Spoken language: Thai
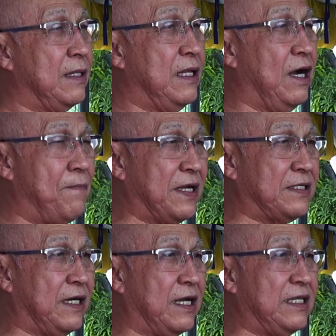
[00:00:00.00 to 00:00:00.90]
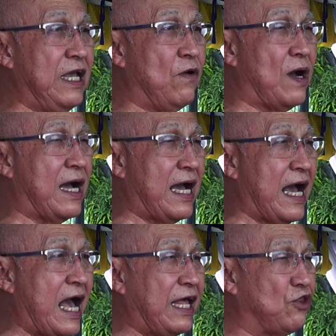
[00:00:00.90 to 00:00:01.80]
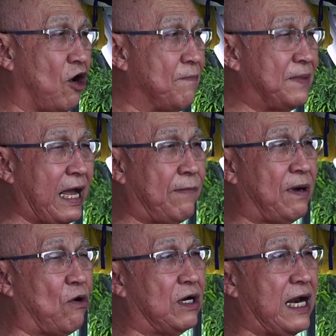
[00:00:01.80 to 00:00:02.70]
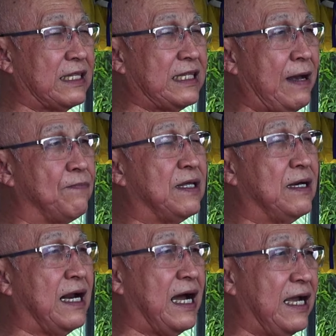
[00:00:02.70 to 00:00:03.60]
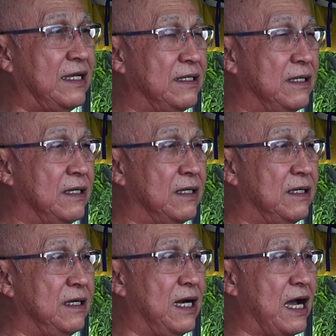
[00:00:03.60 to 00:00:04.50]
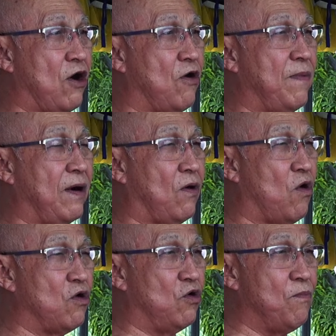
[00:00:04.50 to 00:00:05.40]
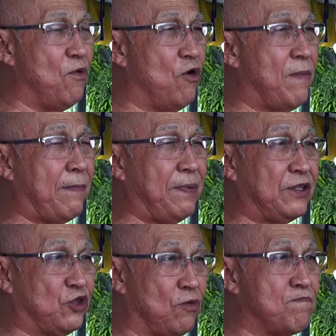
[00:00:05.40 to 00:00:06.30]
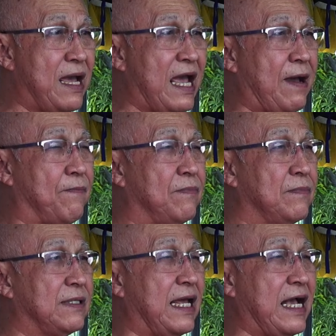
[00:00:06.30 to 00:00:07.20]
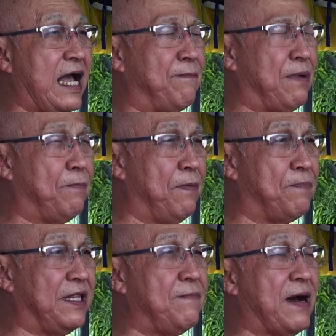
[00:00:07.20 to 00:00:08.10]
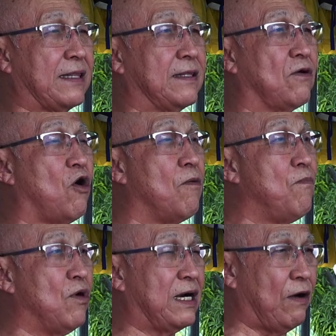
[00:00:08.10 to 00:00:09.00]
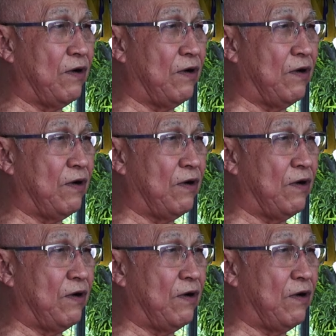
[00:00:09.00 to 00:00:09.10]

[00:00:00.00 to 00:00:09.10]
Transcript: หรือประเสริฐยิ่งกว่าการน้อมนำเอาหลักธรรมทั้งหลายหรือเอาองค์หลวงปู่มาเป็นต้นแบบในการประพฤติปฏิบัติของพวกเรา